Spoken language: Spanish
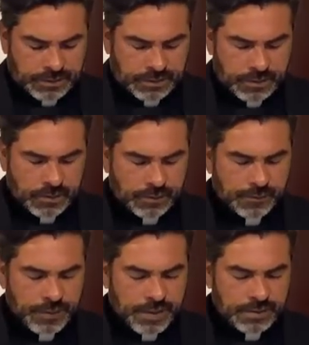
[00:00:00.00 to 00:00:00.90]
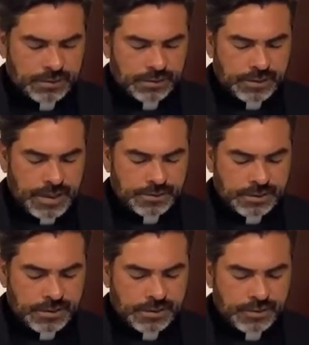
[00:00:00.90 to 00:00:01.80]
Yo confieso
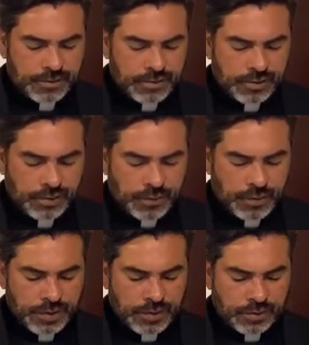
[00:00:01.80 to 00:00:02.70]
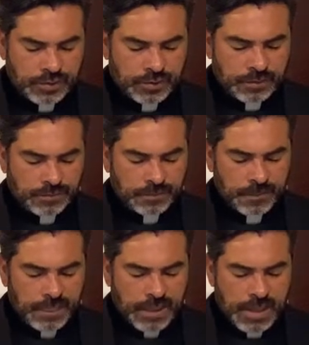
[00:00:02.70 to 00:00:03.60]
ante Dios Todopoderoso
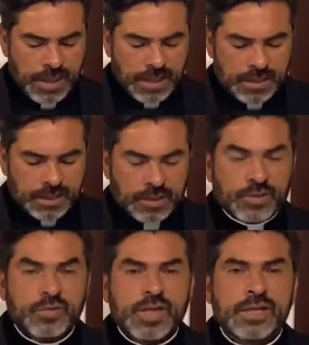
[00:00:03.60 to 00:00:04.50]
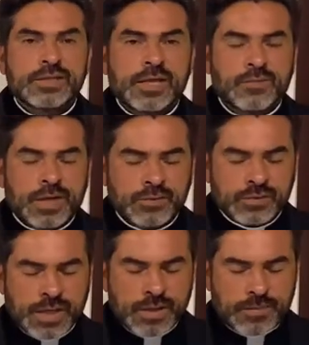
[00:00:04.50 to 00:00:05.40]
y ante ustedes hermanos
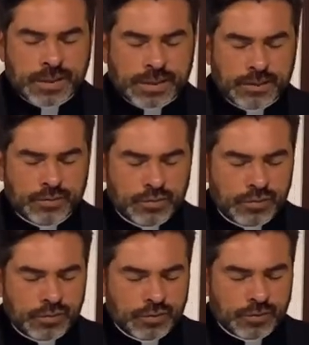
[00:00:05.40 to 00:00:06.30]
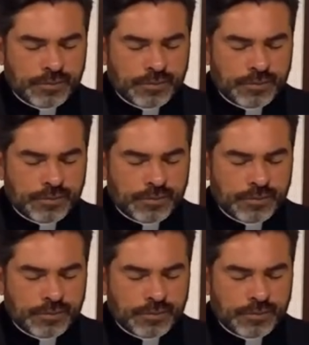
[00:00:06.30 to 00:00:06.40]
que he pecado mucho